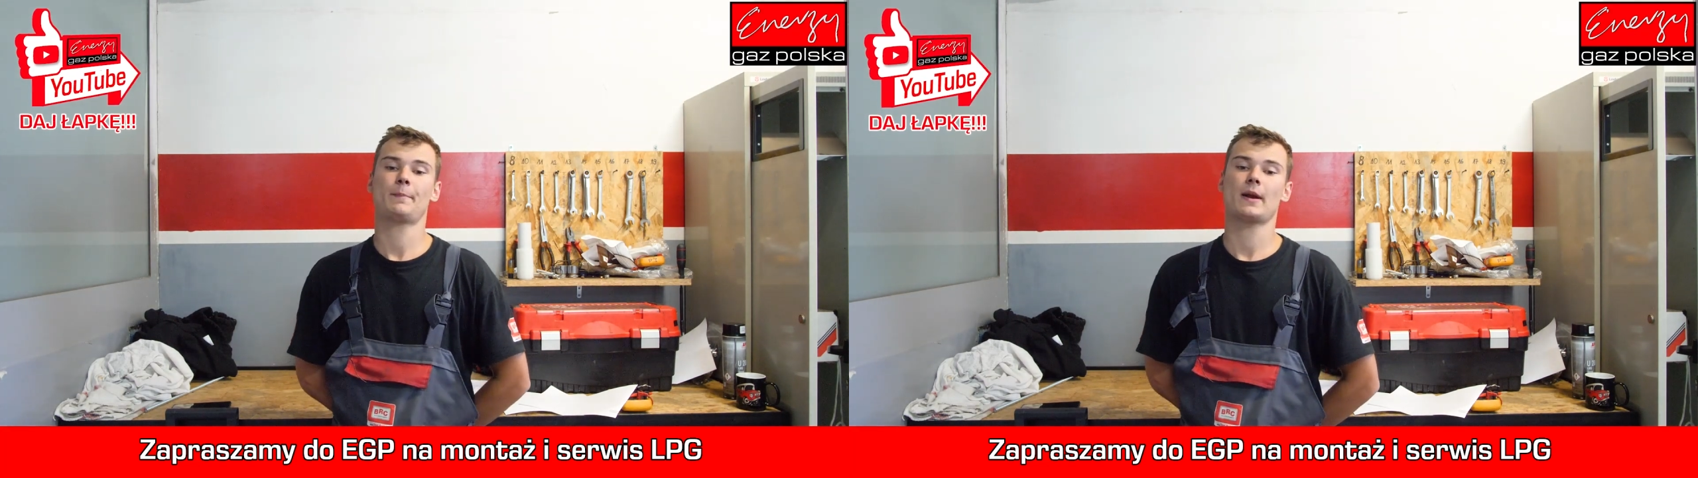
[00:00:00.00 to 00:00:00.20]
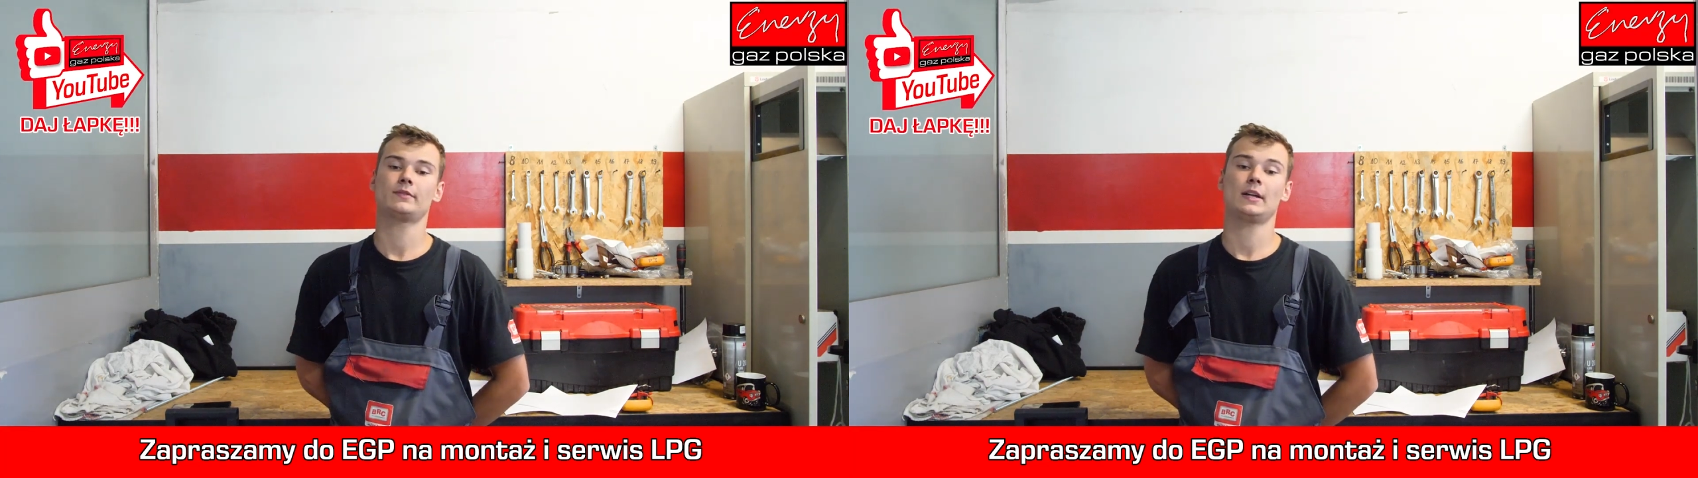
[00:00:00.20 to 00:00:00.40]

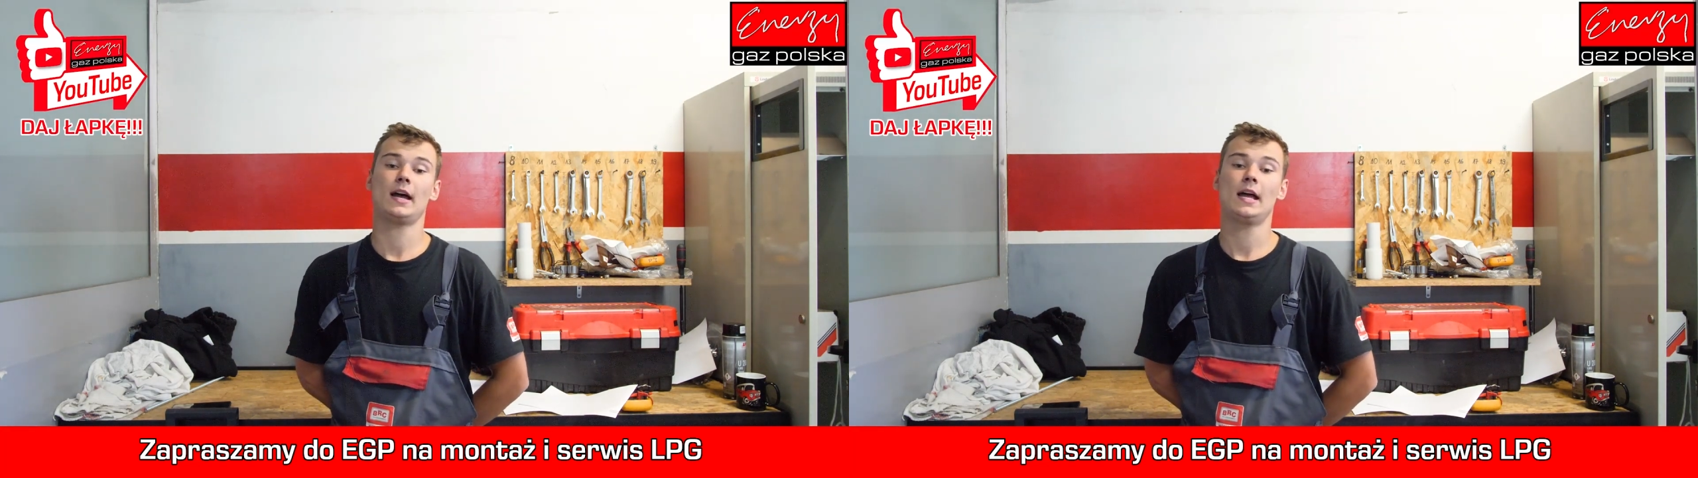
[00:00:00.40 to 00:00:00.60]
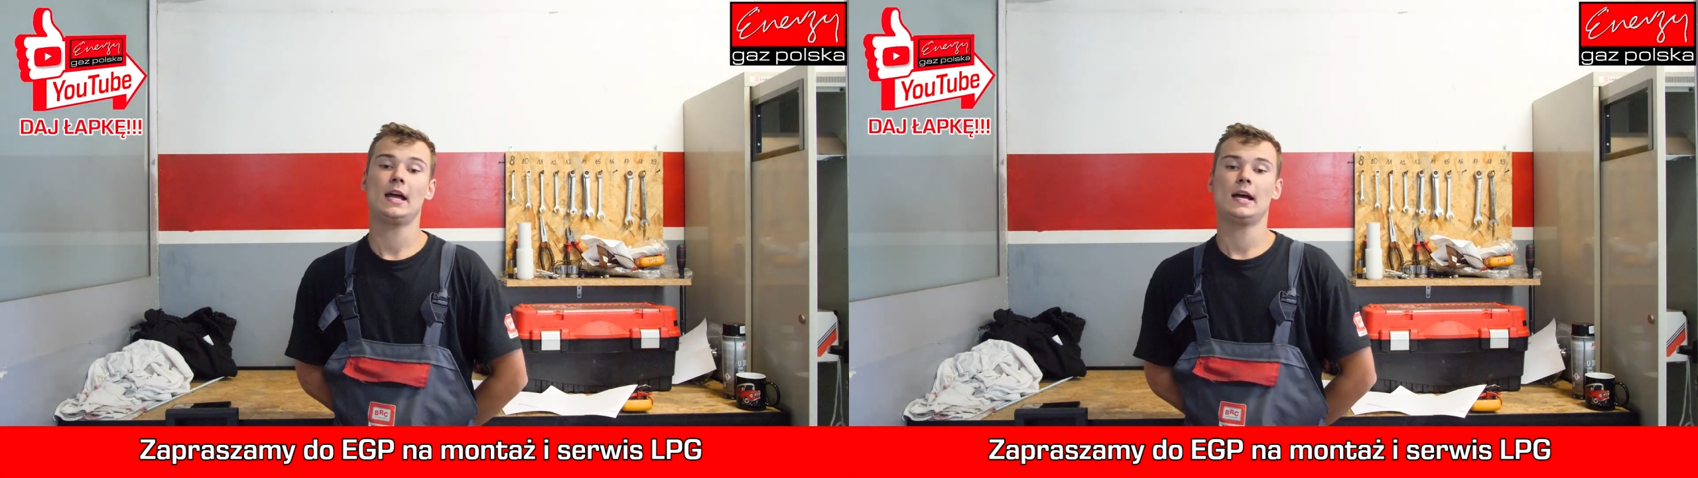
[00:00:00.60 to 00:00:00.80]

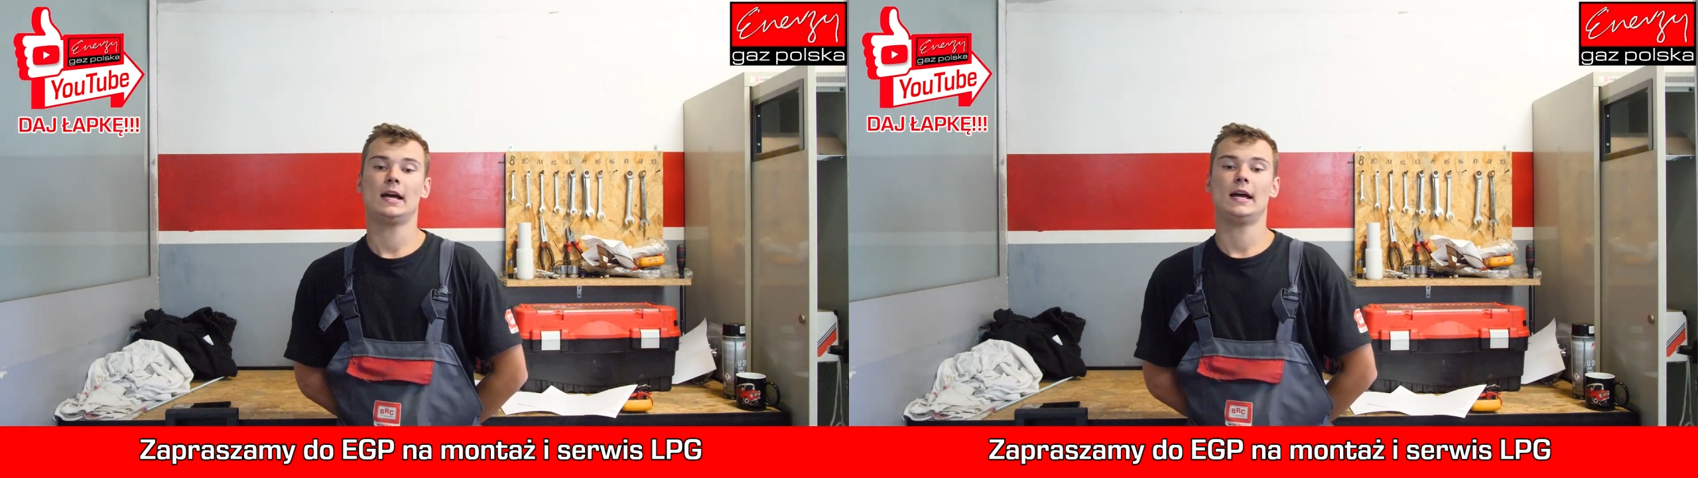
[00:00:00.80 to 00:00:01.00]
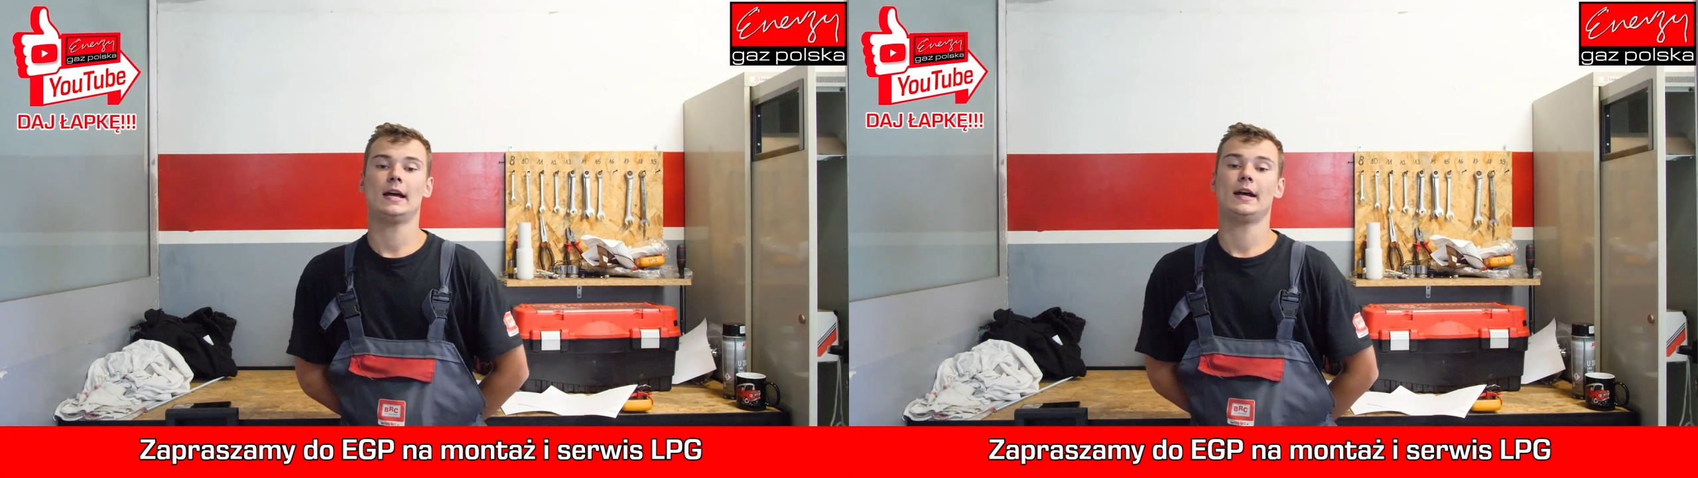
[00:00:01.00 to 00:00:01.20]
naprawdę
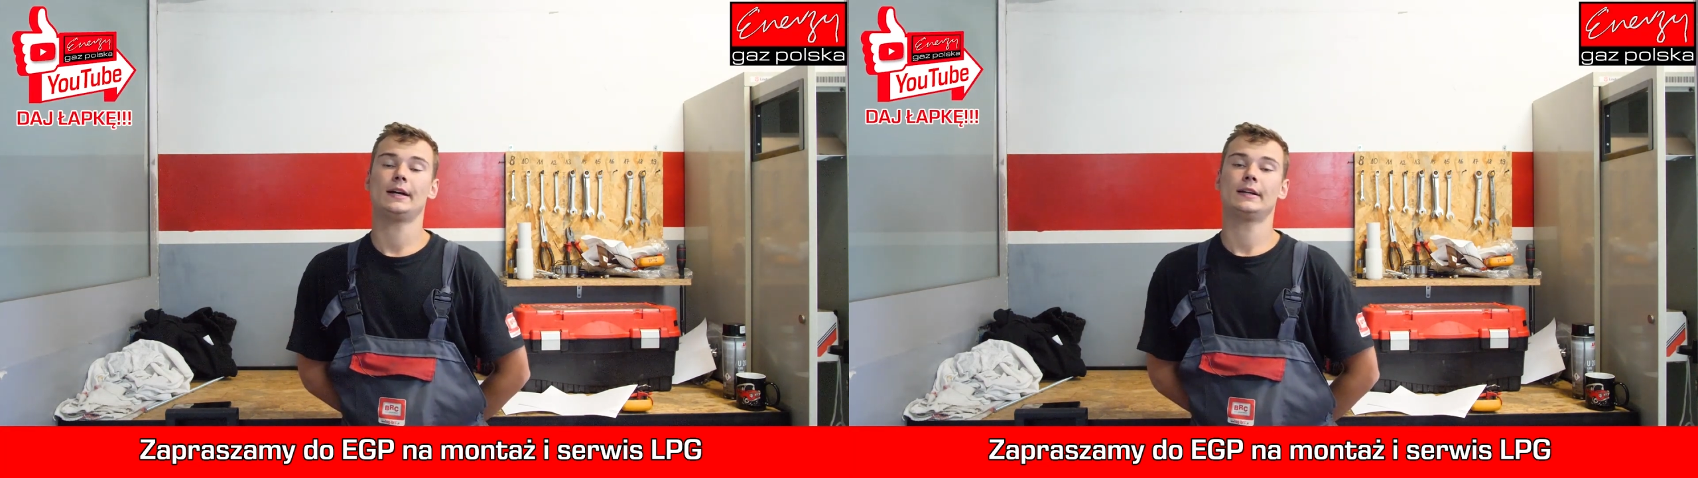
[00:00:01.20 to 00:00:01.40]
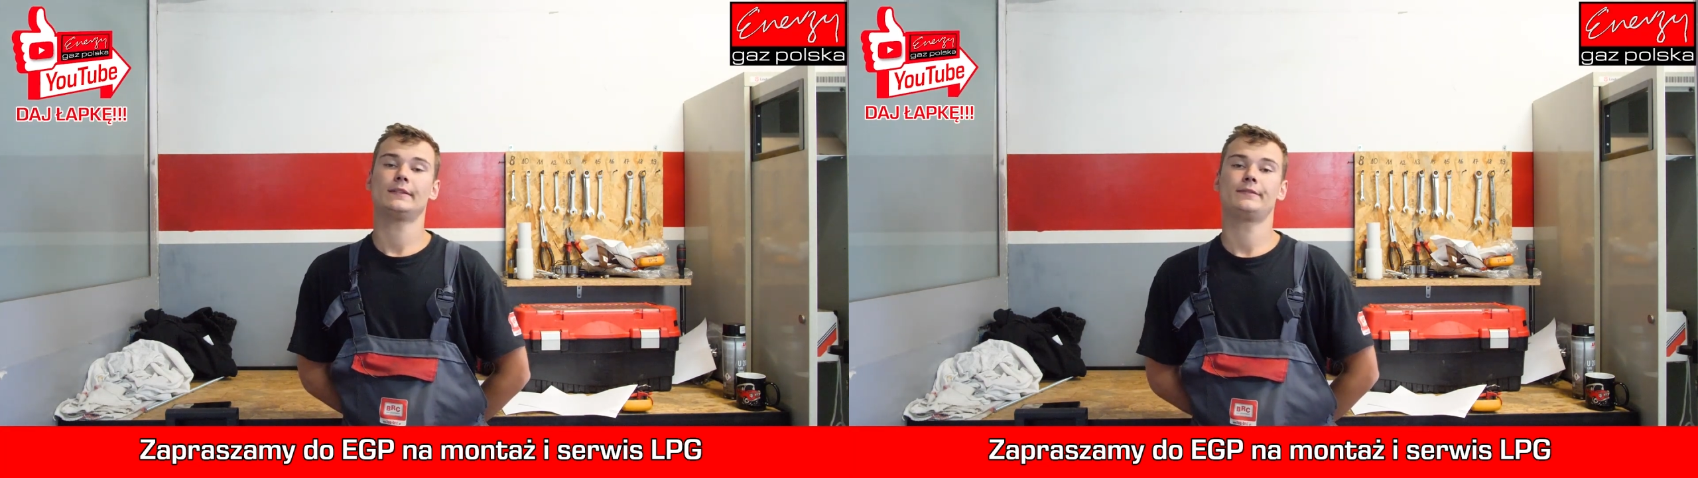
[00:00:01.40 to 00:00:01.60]

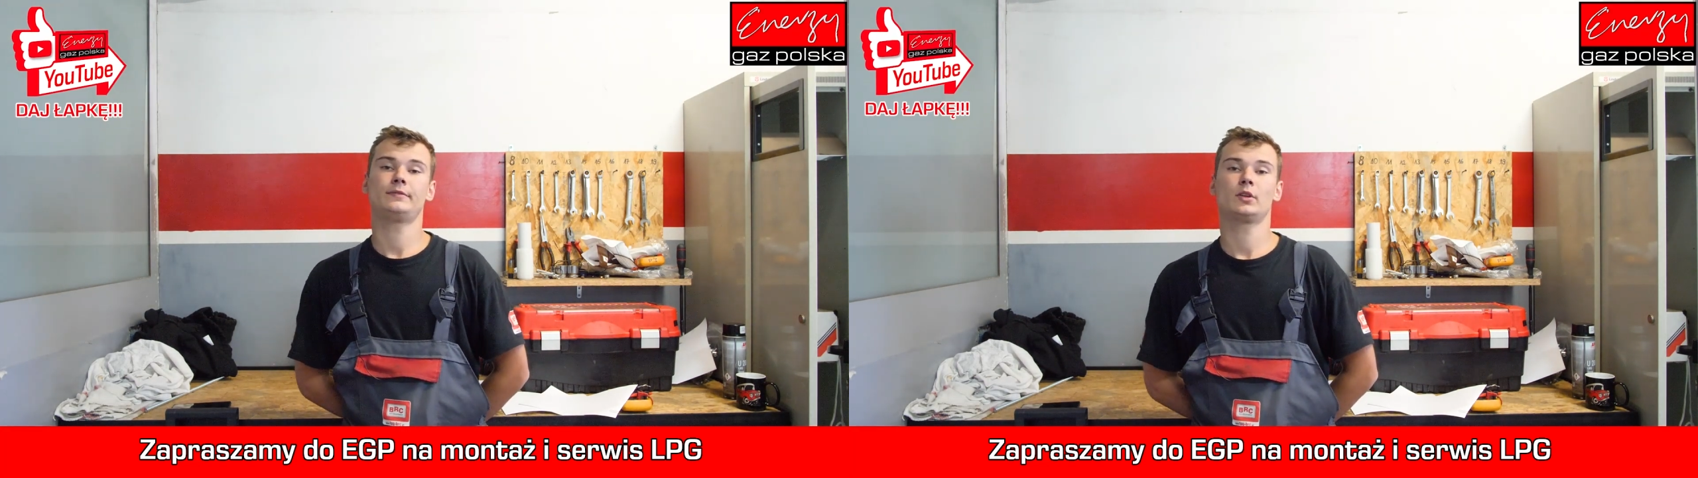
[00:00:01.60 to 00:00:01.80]
e,